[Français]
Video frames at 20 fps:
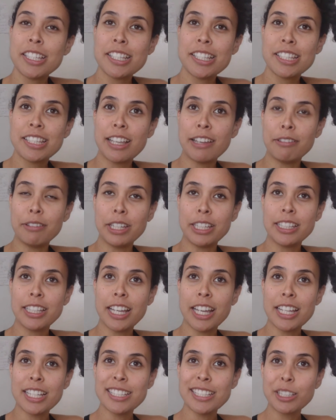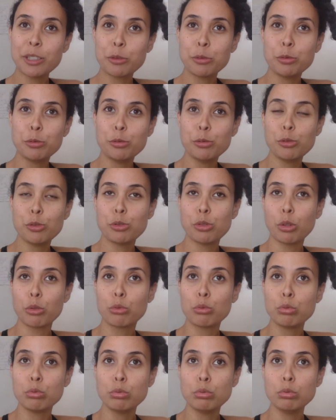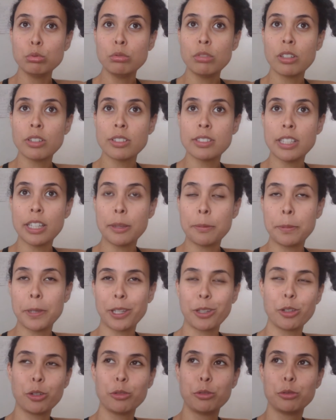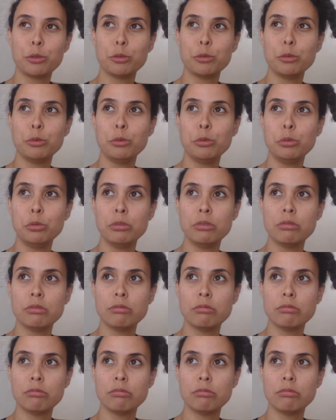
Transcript: Ça va être assez cool, surtout dans cette période où